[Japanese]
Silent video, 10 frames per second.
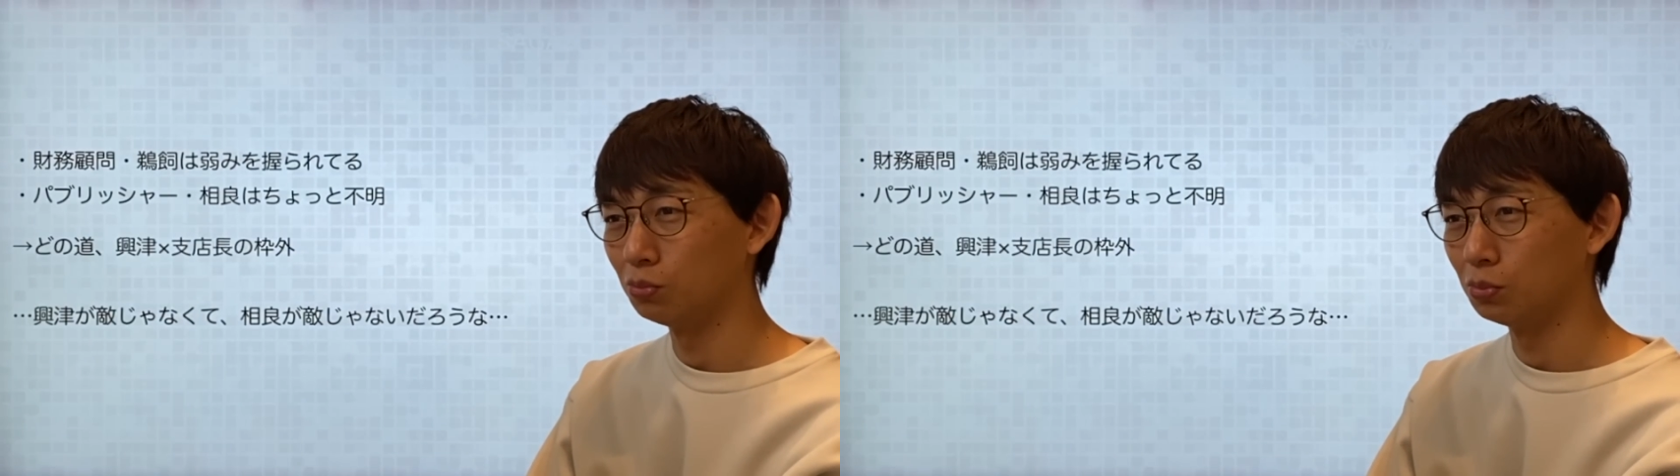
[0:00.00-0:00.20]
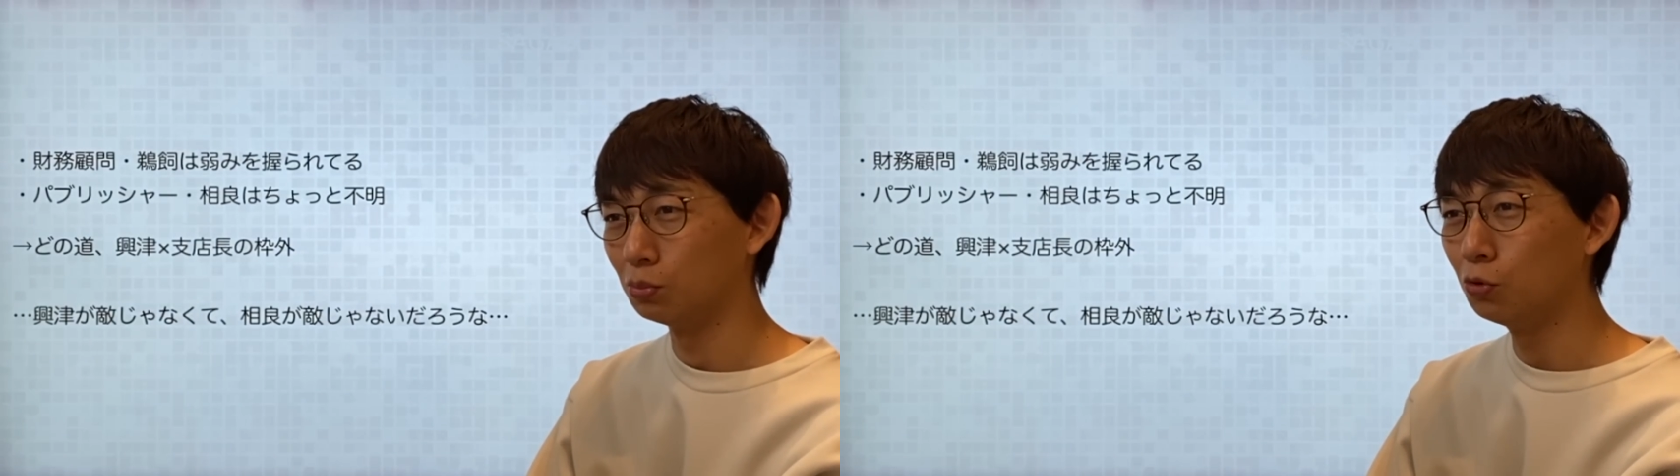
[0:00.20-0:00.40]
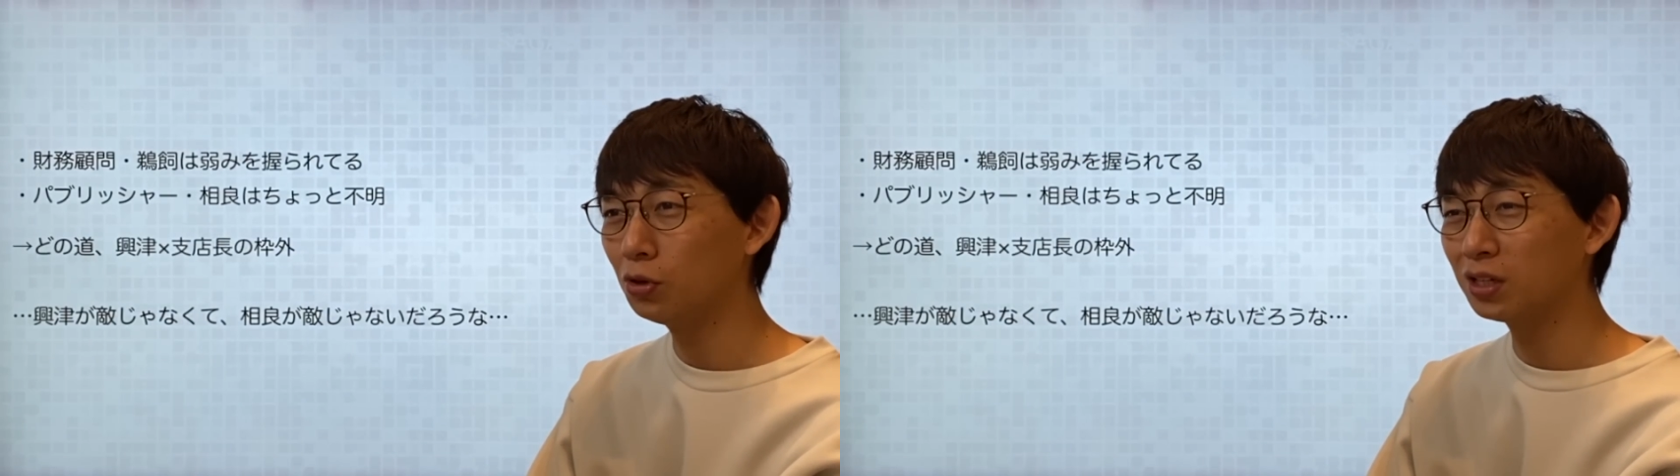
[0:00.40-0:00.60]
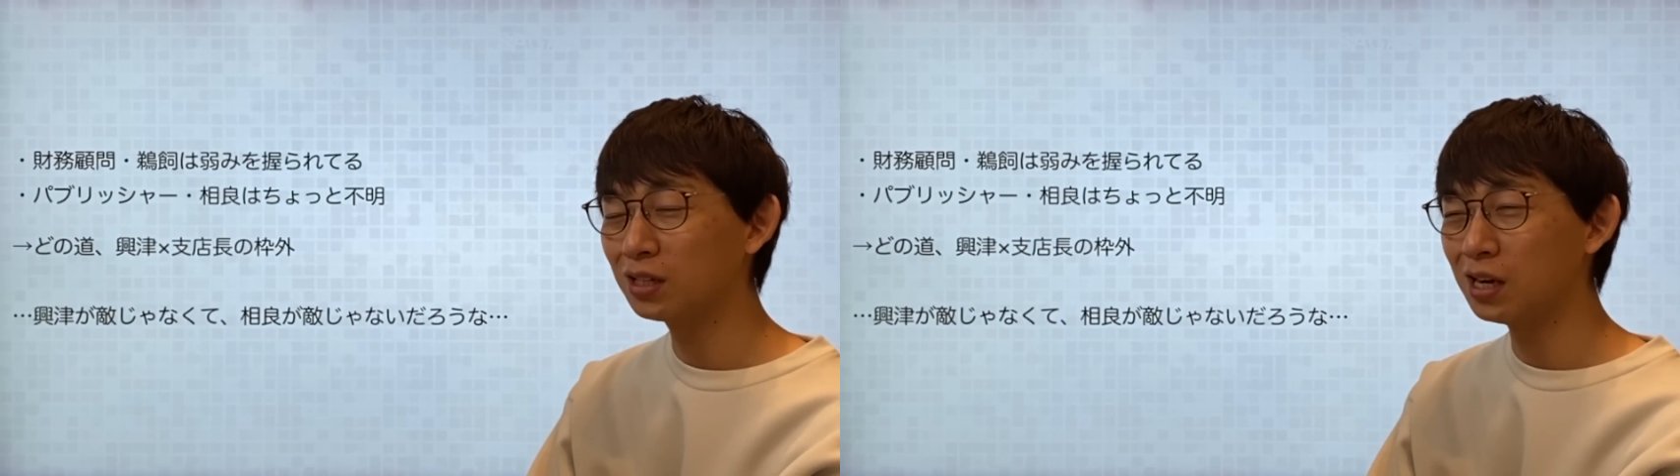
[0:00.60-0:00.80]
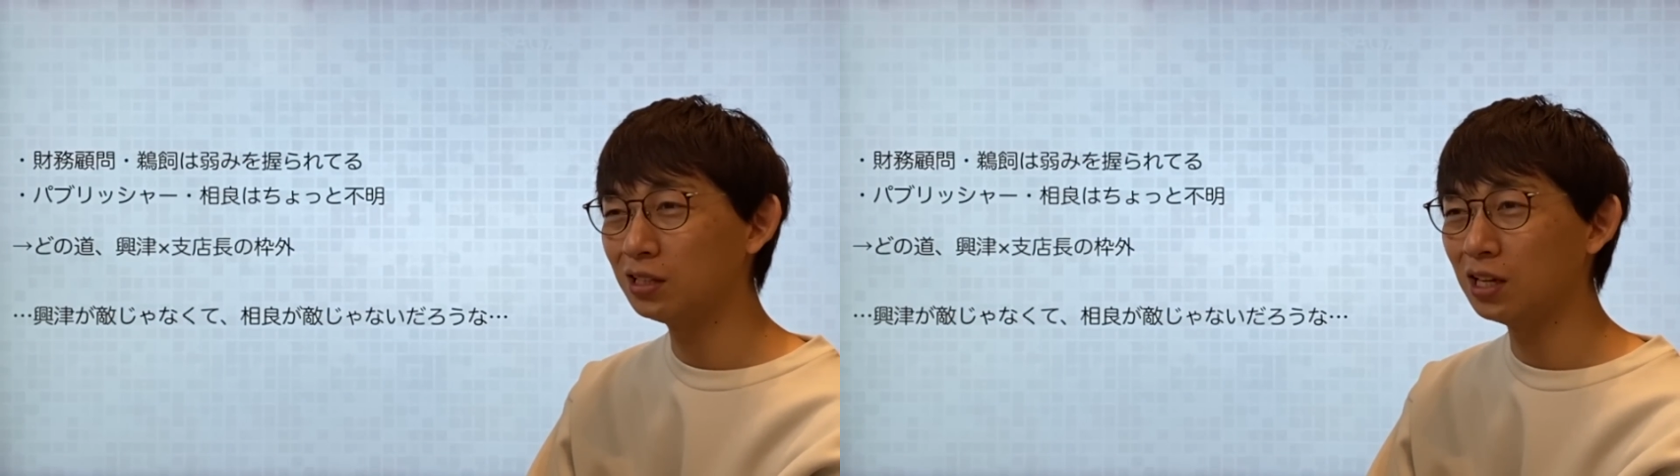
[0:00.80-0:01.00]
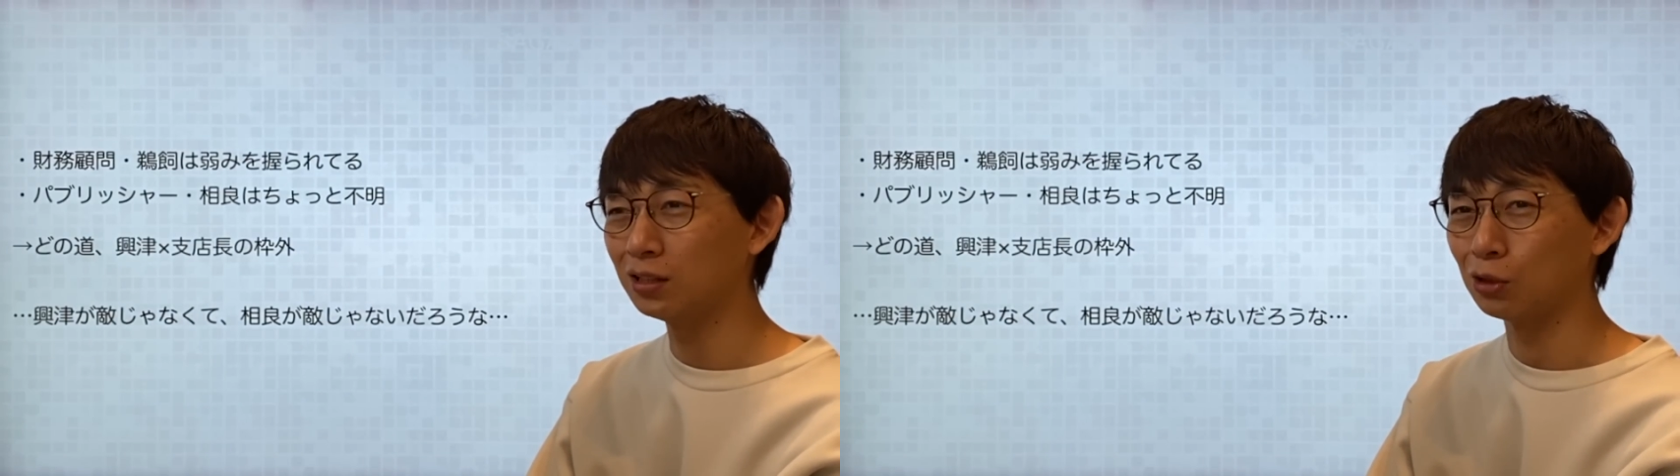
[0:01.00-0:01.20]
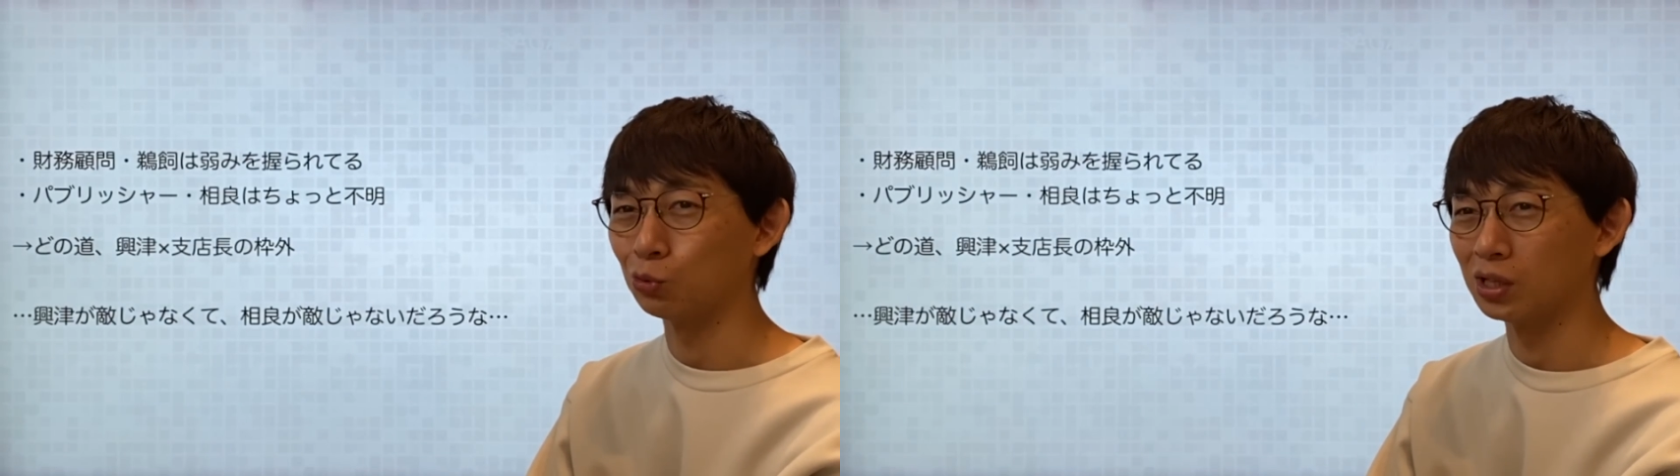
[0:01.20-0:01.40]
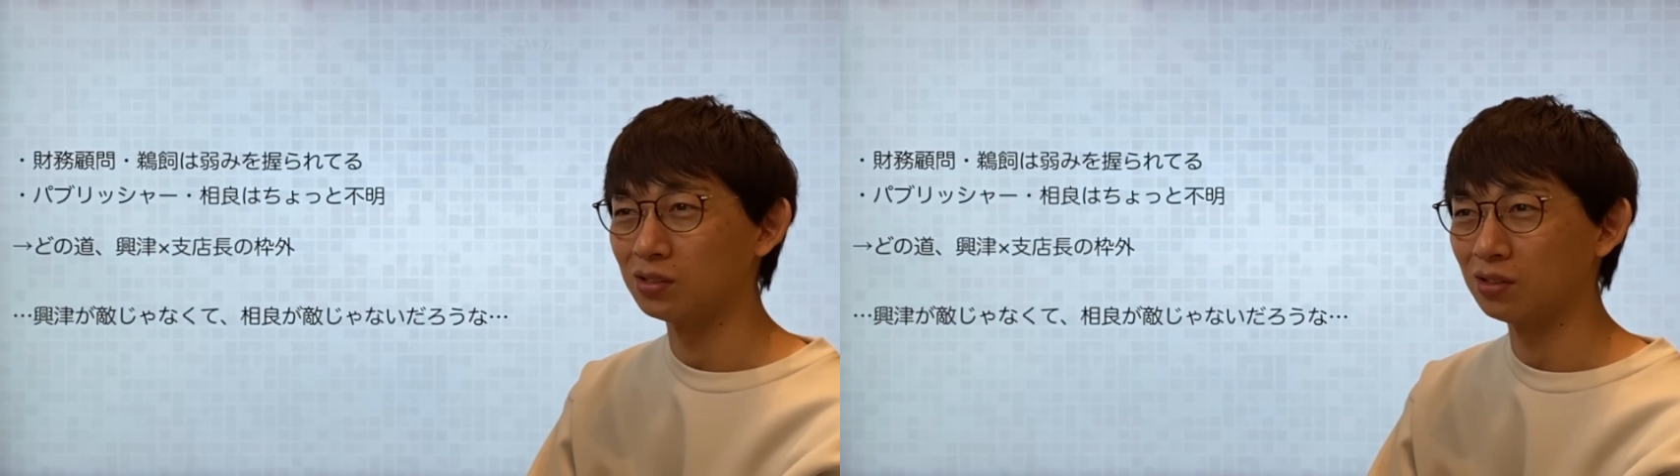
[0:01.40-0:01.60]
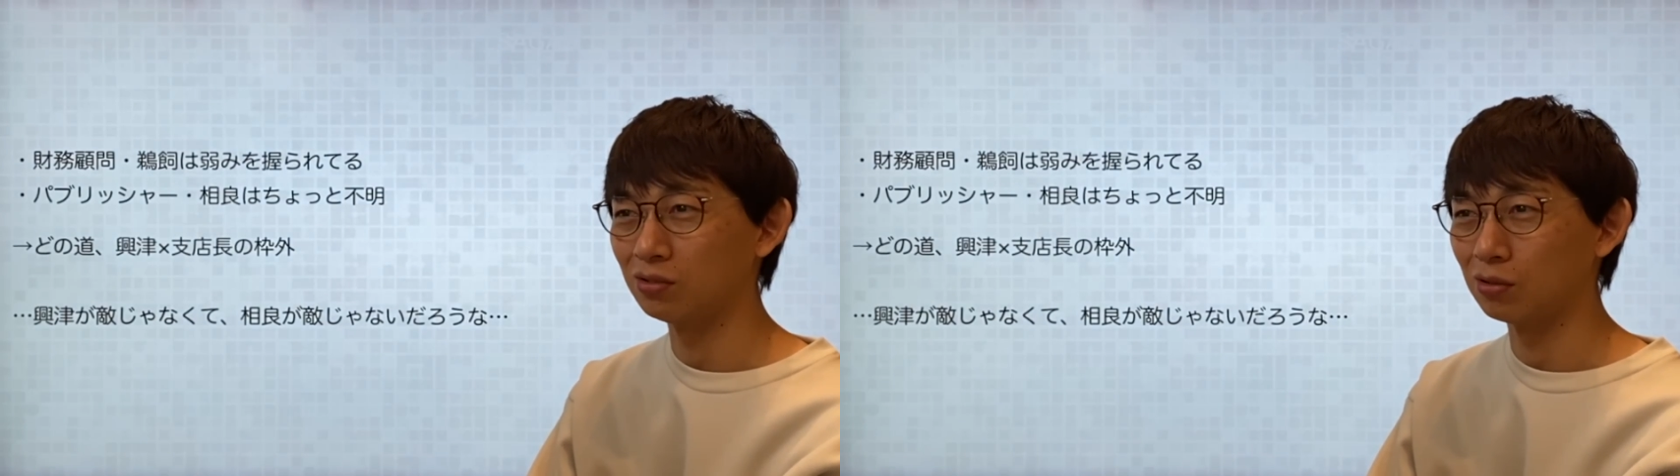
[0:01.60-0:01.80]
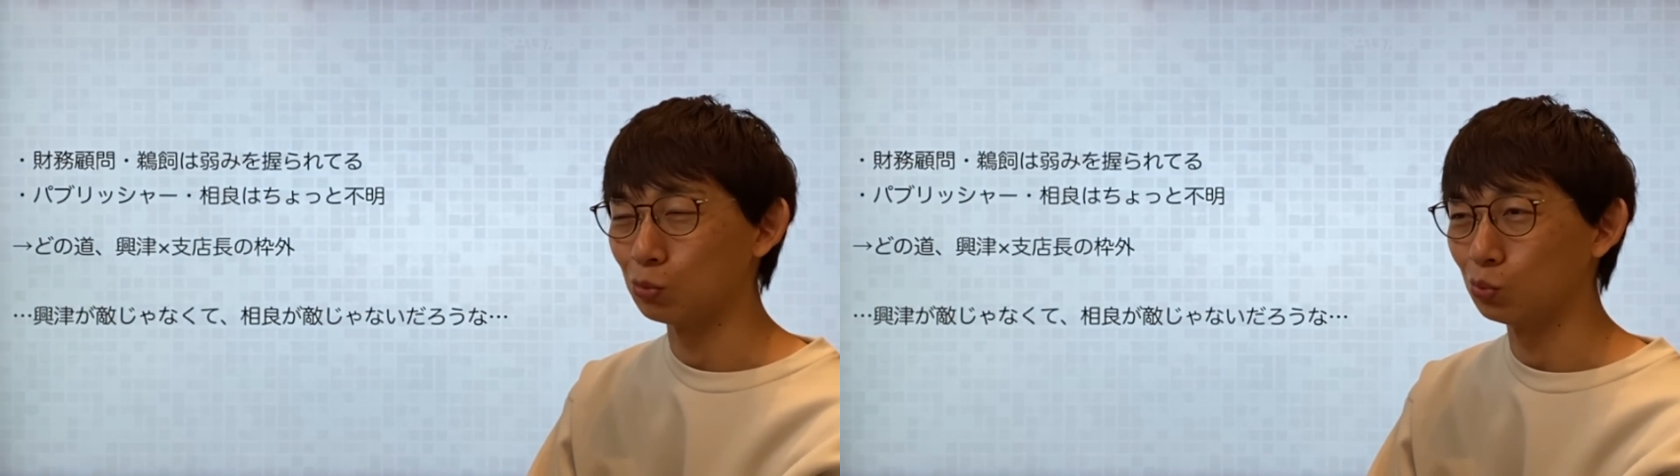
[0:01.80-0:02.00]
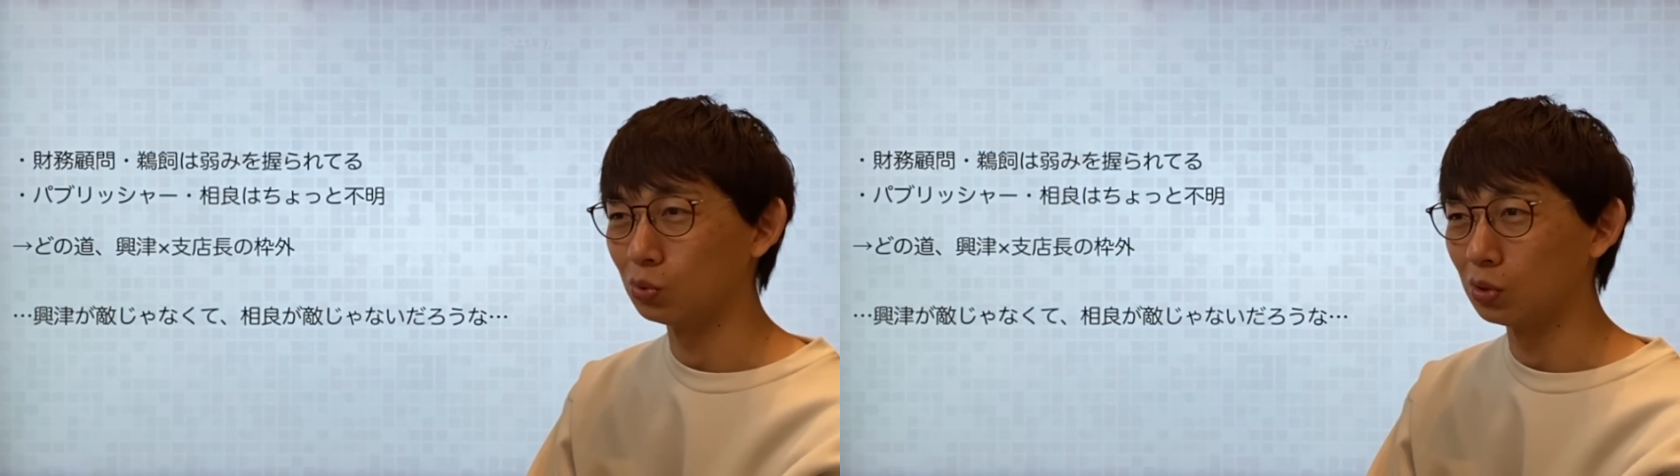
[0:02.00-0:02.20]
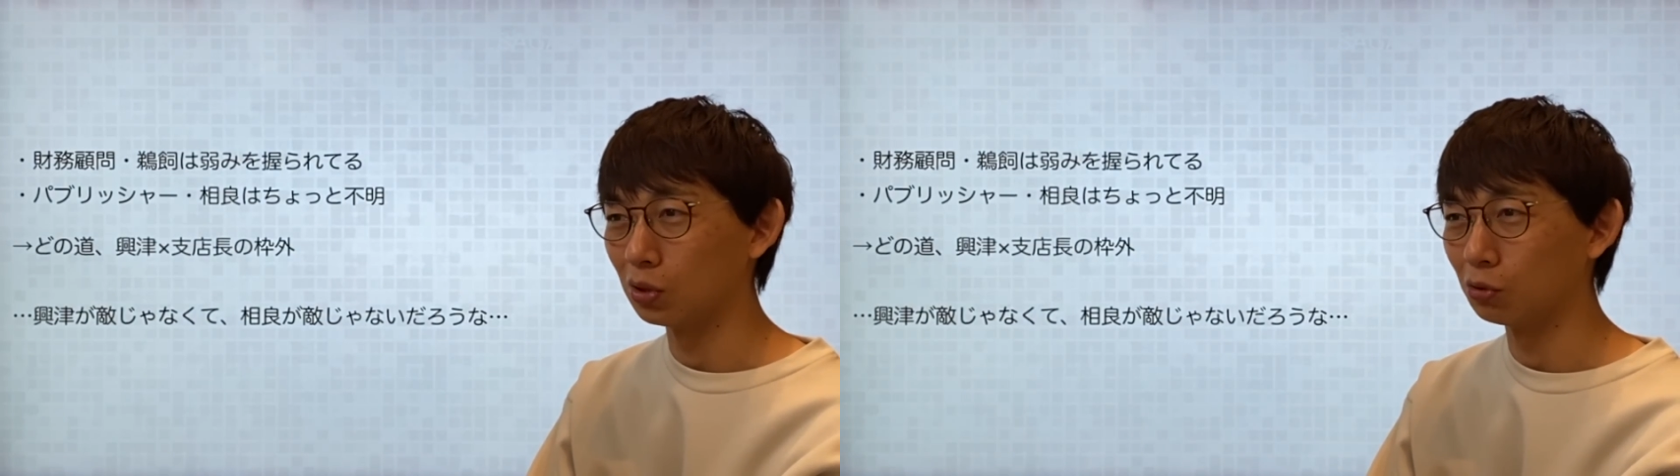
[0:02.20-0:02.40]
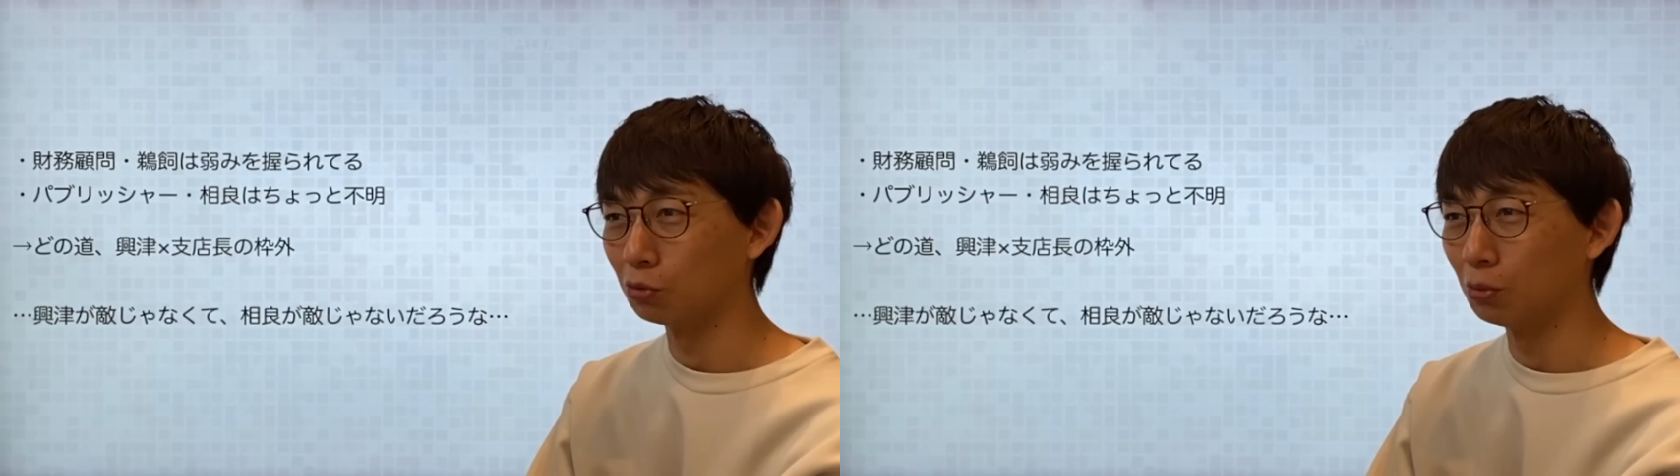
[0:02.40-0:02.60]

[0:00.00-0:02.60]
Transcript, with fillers: もう一回データを消せって言って